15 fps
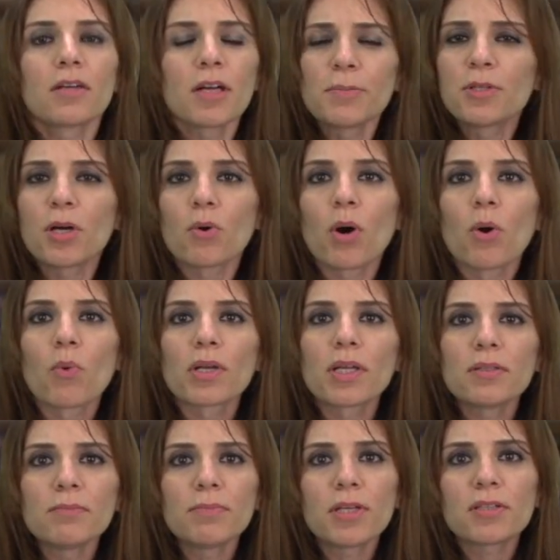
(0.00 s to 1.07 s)
أبدأ
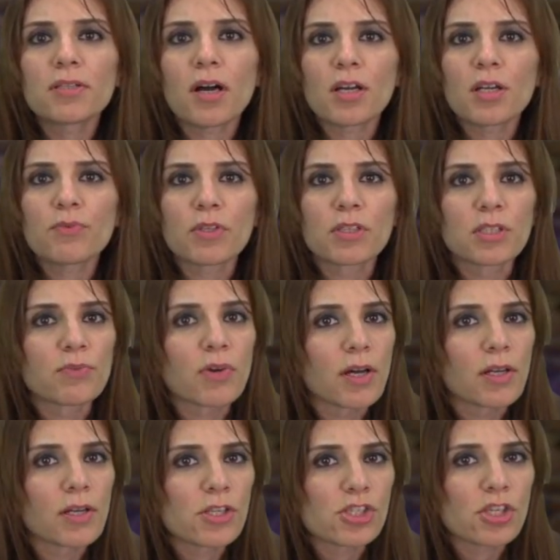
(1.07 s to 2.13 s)
أولا بتعريف
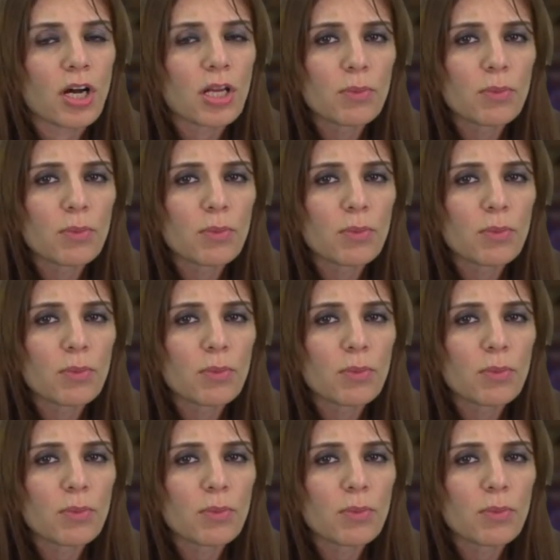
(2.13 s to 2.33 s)
اتفاق الهجرة